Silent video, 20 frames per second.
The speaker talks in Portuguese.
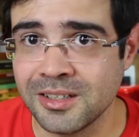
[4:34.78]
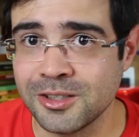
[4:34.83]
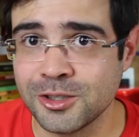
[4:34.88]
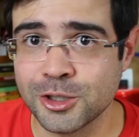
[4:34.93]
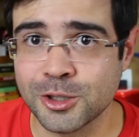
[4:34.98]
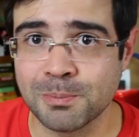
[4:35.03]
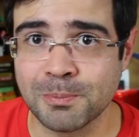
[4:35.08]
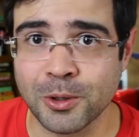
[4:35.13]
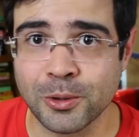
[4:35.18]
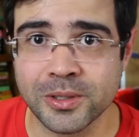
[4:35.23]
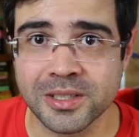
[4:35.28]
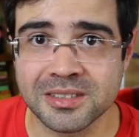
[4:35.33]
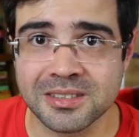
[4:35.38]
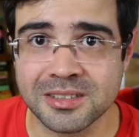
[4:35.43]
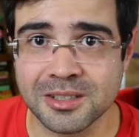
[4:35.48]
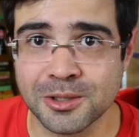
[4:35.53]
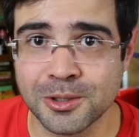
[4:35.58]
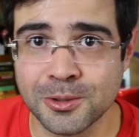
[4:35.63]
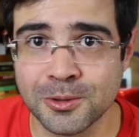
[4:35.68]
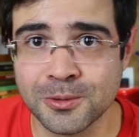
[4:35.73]

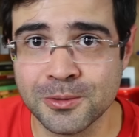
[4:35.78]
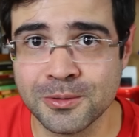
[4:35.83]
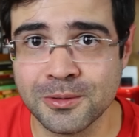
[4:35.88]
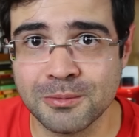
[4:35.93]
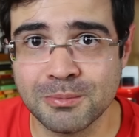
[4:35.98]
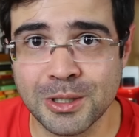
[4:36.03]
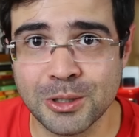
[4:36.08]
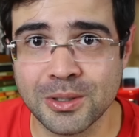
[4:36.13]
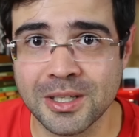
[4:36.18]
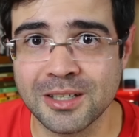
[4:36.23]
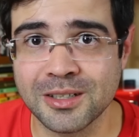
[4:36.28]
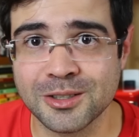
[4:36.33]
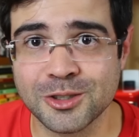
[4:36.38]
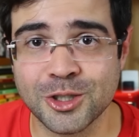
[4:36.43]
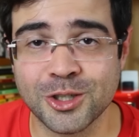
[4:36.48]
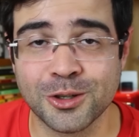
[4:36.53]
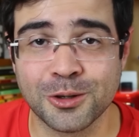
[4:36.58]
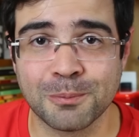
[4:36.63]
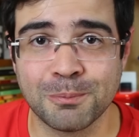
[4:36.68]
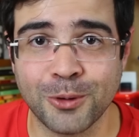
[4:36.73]
explosão, meio que
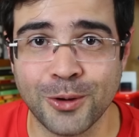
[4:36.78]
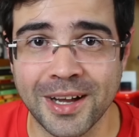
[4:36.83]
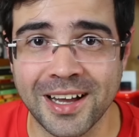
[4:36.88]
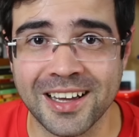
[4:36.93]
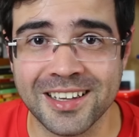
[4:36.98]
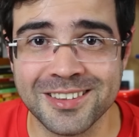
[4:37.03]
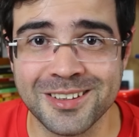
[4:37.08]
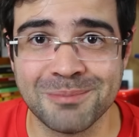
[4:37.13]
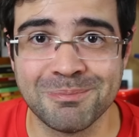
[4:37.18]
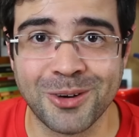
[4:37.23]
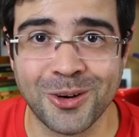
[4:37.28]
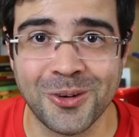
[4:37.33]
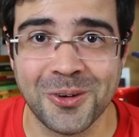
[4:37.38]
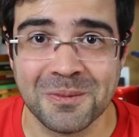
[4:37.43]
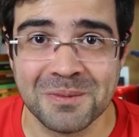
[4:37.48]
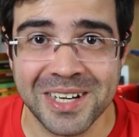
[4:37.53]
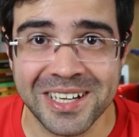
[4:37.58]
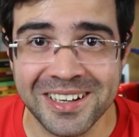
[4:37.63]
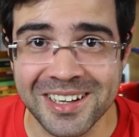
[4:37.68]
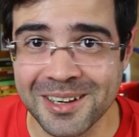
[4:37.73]
tiro, porrada e
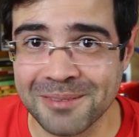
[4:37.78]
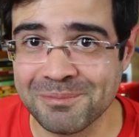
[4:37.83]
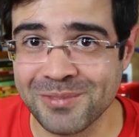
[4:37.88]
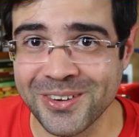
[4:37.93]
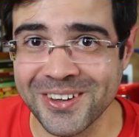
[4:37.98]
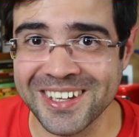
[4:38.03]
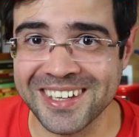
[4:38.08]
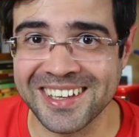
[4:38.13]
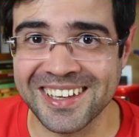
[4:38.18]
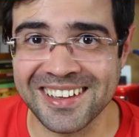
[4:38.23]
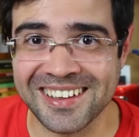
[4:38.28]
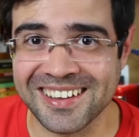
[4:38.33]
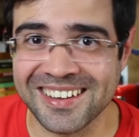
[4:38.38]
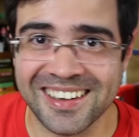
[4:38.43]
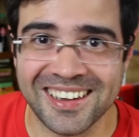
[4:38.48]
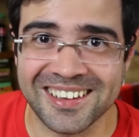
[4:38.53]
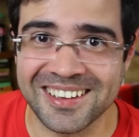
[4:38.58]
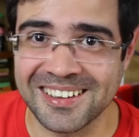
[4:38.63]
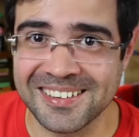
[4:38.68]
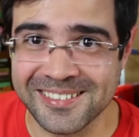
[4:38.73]
bomba, né? Porque
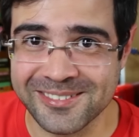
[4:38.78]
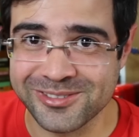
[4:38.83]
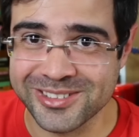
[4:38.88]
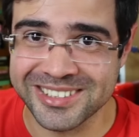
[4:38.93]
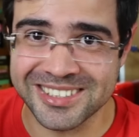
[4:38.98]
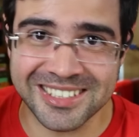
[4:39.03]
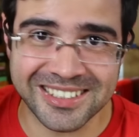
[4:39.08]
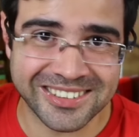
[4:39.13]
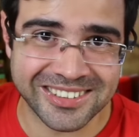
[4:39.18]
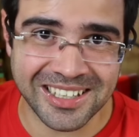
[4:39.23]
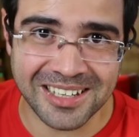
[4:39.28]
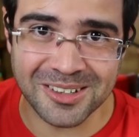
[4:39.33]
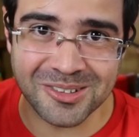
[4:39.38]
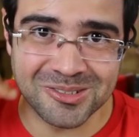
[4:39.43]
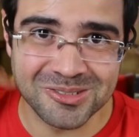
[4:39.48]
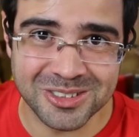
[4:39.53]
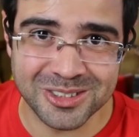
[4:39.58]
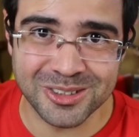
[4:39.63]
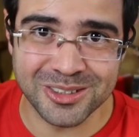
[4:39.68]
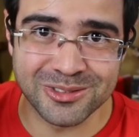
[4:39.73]
é aquilo que você sai
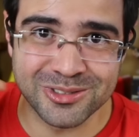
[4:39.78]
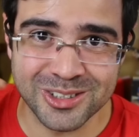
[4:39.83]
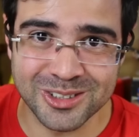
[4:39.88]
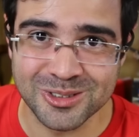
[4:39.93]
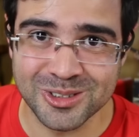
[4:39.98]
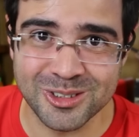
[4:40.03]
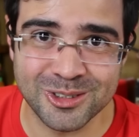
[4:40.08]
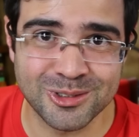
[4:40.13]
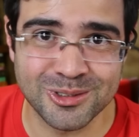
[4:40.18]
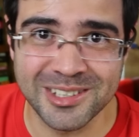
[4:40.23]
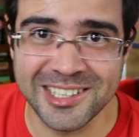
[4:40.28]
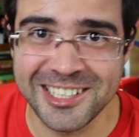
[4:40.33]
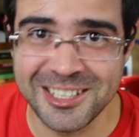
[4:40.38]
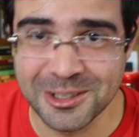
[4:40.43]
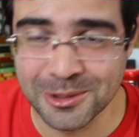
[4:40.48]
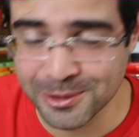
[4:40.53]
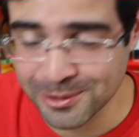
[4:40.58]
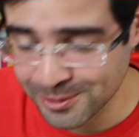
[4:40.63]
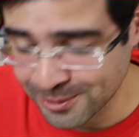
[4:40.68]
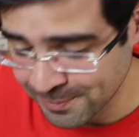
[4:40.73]
com os ouvidos
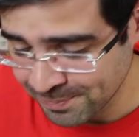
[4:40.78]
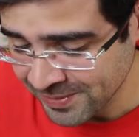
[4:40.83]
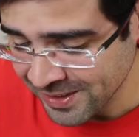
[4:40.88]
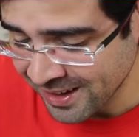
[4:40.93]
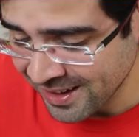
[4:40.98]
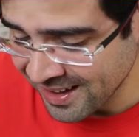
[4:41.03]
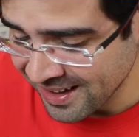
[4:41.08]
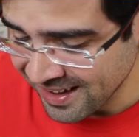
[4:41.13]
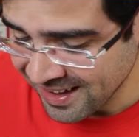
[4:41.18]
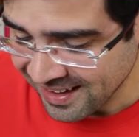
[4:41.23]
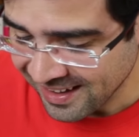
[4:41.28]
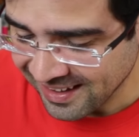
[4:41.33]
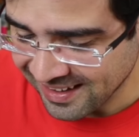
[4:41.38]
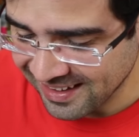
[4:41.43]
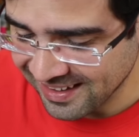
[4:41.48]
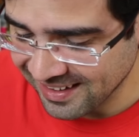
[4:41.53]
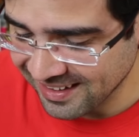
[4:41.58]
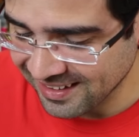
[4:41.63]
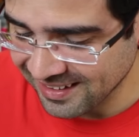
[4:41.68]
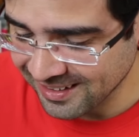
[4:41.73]
unindo,
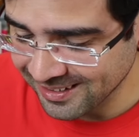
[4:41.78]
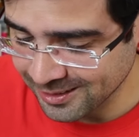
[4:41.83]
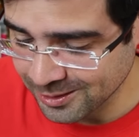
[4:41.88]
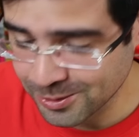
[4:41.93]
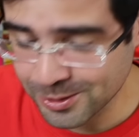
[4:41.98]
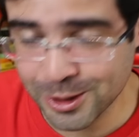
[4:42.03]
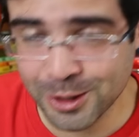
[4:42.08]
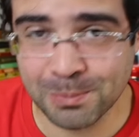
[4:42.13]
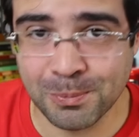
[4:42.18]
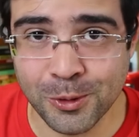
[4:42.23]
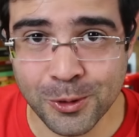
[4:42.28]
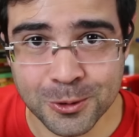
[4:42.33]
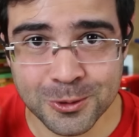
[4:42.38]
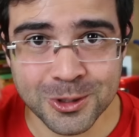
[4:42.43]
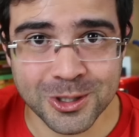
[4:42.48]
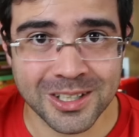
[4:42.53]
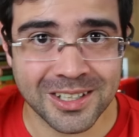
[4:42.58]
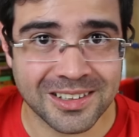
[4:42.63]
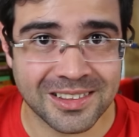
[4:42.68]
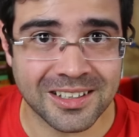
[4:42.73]
é, dos
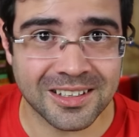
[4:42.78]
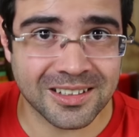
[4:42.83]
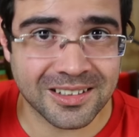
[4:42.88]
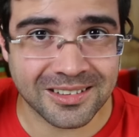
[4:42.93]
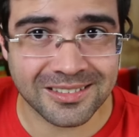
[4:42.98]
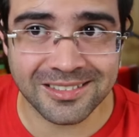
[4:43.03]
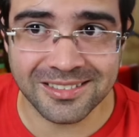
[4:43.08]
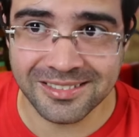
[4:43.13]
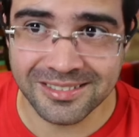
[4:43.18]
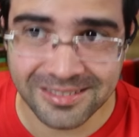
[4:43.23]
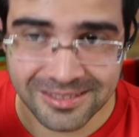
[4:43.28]
poucos que ainda